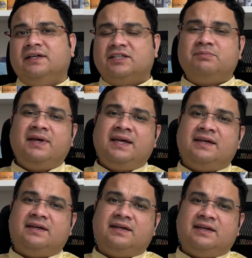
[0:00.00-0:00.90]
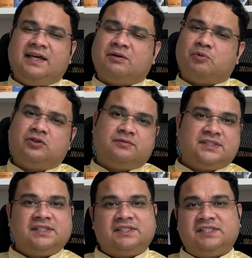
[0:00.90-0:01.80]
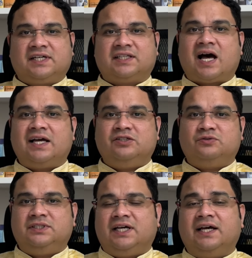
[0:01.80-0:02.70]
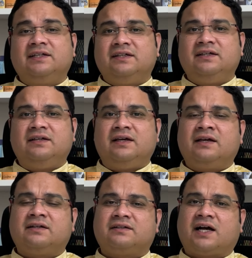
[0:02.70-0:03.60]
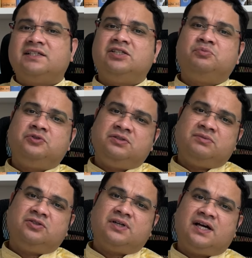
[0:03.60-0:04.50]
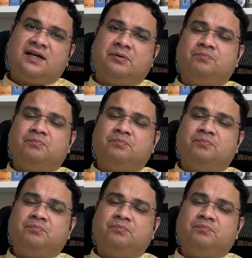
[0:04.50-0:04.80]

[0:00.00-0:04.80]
इसमें एक बहुत विचित्र सी कथा आई हुई है कि एक कांचीपुरी में जो है